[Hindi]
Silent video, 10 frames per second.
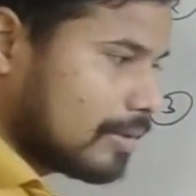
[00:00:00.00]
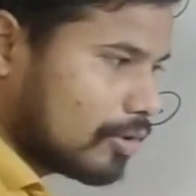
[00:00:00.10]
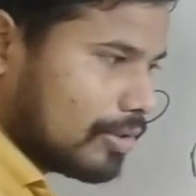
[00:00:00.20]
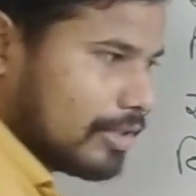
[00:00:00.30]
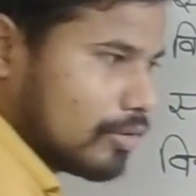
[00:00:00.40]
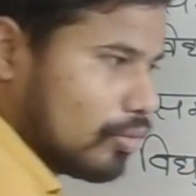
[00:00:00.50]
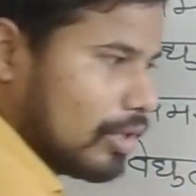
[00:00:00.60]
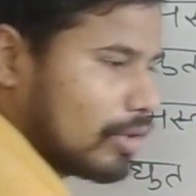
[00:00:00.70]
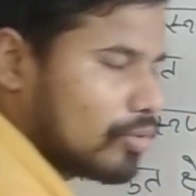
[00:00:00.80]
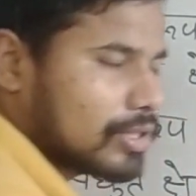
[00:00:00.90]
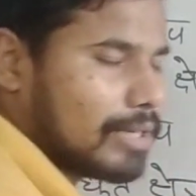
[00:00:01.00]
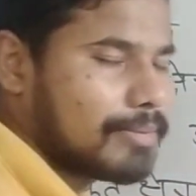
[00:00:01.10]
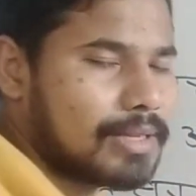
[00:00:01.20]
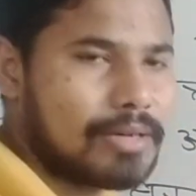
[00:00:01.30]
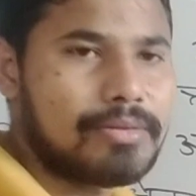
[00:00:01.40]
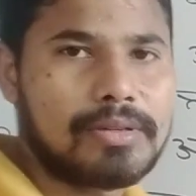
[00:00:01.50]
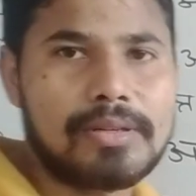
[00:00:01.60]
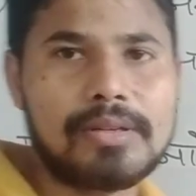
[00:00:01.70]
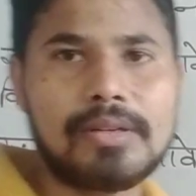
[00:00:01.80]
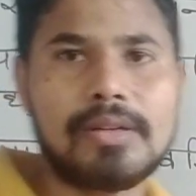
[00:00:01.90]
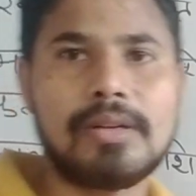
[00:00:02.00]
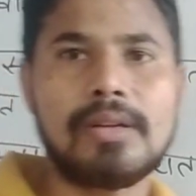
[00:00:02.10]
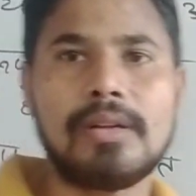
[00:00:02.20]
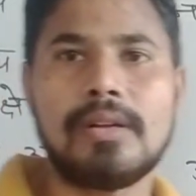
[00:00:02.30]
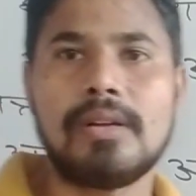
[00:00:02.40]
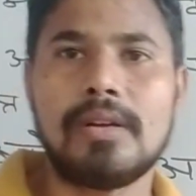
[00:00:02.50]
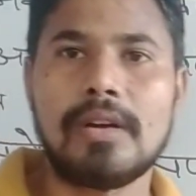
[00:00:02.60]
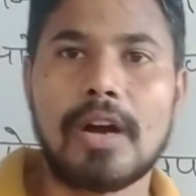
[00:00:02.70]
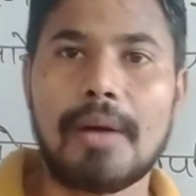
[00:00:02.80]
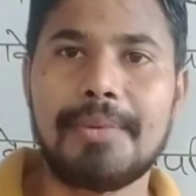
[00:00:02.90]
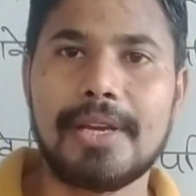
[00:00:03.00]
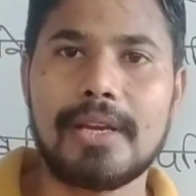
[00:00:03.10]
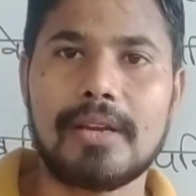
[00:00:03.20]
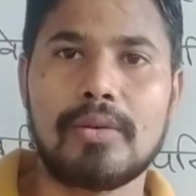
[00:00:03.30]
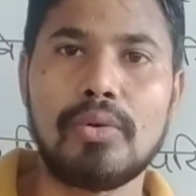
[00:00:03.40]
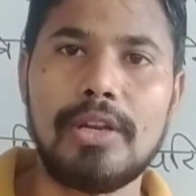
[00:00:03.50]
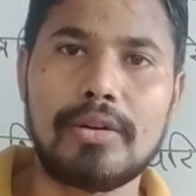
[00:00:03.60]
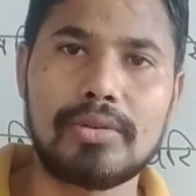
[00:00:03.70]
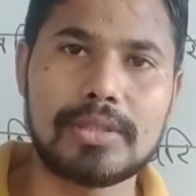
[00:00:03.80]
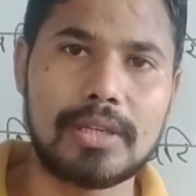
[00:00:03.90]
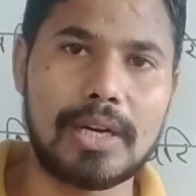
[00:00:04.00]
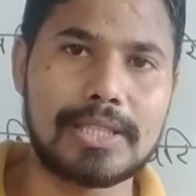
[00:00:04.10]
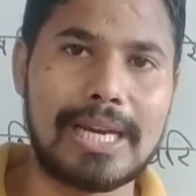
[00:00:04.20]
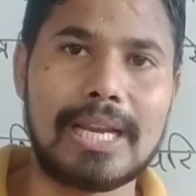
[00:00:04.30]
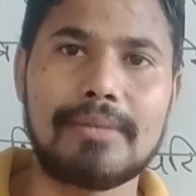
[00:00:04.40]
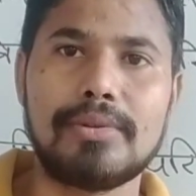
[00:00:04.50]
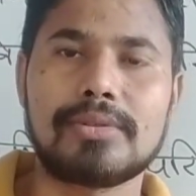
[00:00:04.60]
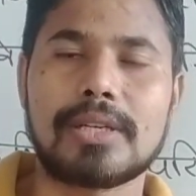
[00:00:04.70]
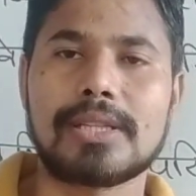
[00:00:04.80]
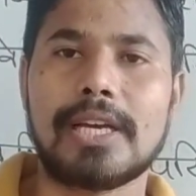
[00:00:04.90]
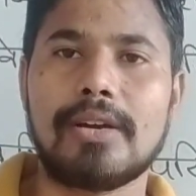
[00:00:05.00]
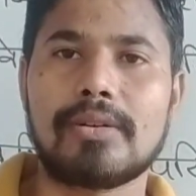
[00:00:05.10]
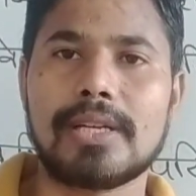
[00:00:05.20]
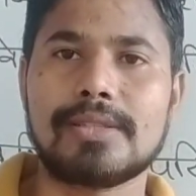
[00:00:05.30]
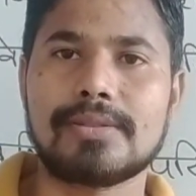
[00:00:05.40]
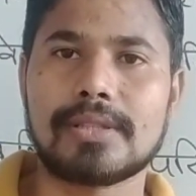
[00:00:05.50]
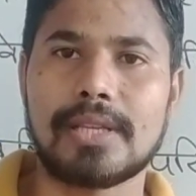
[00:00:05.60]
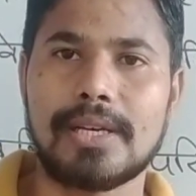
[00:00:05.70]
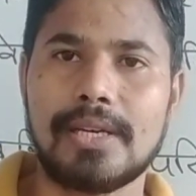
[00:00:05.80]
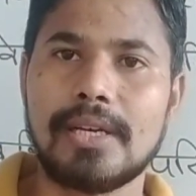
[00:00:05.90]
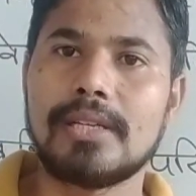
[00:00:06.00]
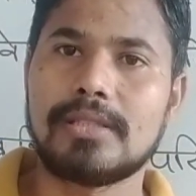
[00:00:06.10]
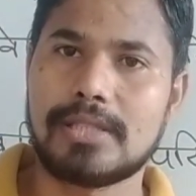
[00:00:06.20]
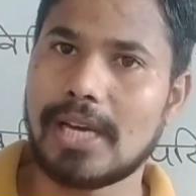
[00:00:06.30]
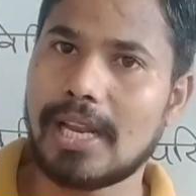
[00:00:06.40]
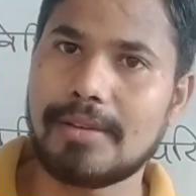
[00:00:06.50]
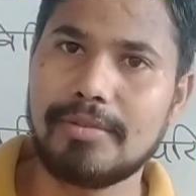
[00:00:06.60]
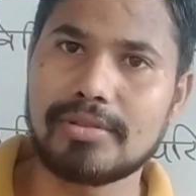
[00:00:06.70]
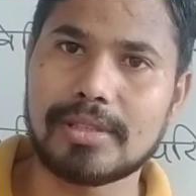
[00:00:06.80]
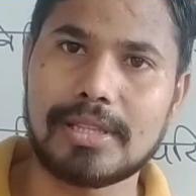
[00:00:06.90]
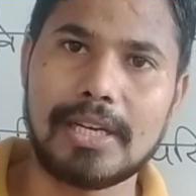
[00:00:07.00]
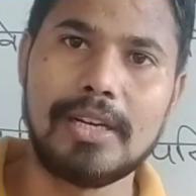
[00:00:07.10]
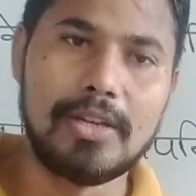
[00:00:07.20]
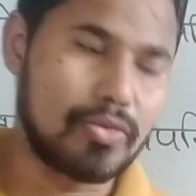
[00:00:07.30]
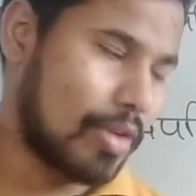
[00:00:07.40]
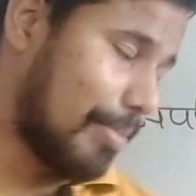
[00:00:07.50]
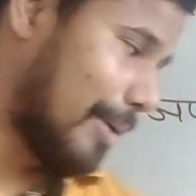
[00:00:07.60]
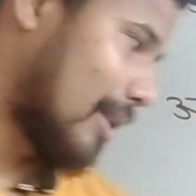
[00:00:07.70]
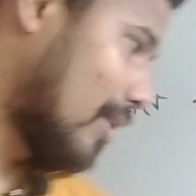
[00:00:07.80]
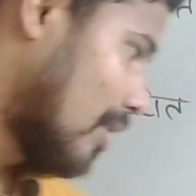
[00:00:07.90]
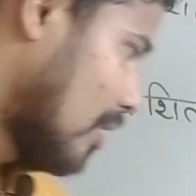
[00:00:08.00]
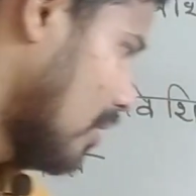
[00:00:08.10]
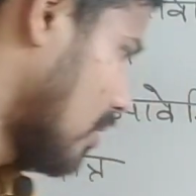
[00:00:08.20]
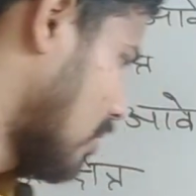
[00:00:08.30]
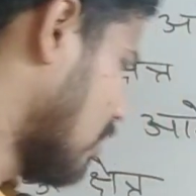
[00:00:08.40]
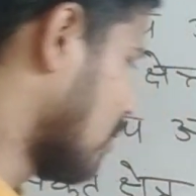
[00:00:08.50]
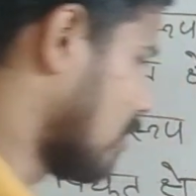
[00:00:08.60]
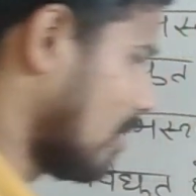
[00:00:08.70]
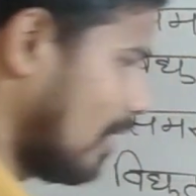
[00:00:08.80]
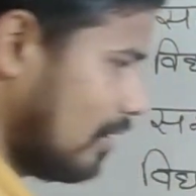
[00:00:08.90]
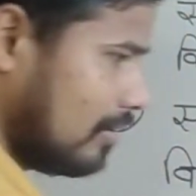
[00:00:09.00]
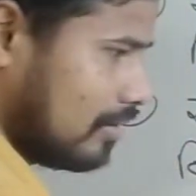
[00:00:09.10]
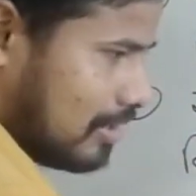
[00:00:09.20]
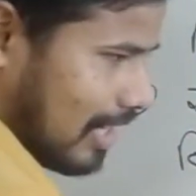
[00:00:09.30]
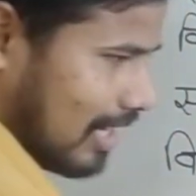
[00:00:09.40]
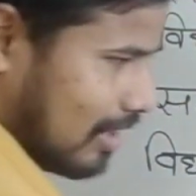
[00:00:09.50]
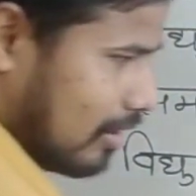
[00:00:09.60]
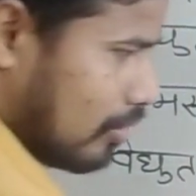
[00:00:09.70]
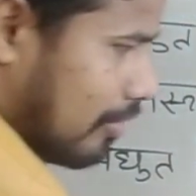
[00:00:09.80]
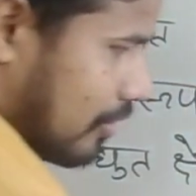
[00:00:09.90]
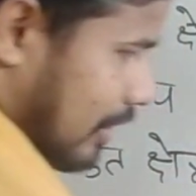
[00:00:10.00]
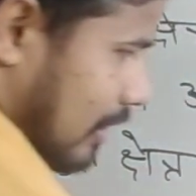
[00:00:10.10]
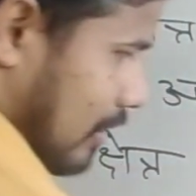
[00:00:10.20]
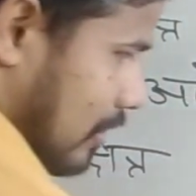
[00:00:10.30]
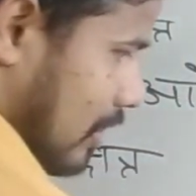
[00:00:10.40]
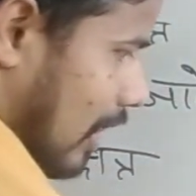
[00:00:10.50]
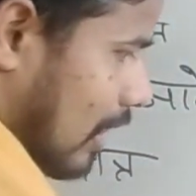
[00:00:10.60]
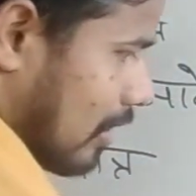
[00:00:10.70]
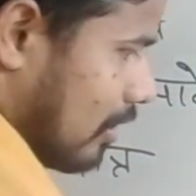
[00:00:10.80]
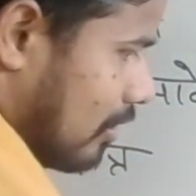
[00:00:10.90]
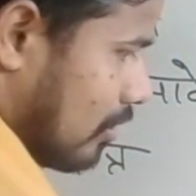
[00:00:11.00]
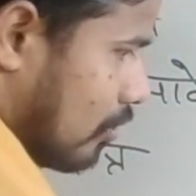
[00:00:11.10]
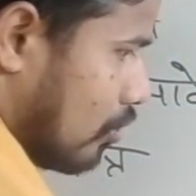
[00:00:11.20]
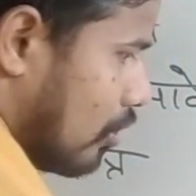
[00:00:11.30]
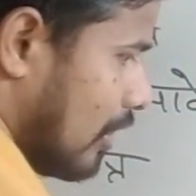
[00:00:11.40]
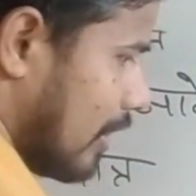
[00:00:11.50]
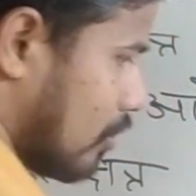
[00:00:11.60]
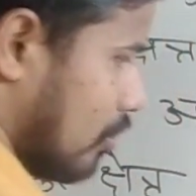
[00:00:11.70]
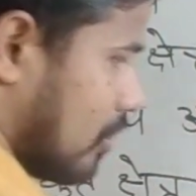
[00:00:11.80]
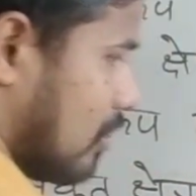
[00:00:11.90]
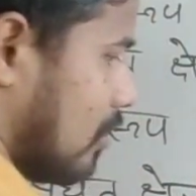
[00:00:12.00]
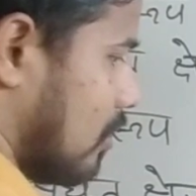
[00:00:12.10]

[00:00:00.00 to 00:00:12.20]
देखो ये गोली कोष का मतलब अब ये गोली कोष चालक भी हो सकता है और कैसा हो सकता है चालक भी हो सकता है तो आप यहां चालक लिखो वो सही है चालक गोलीय कोष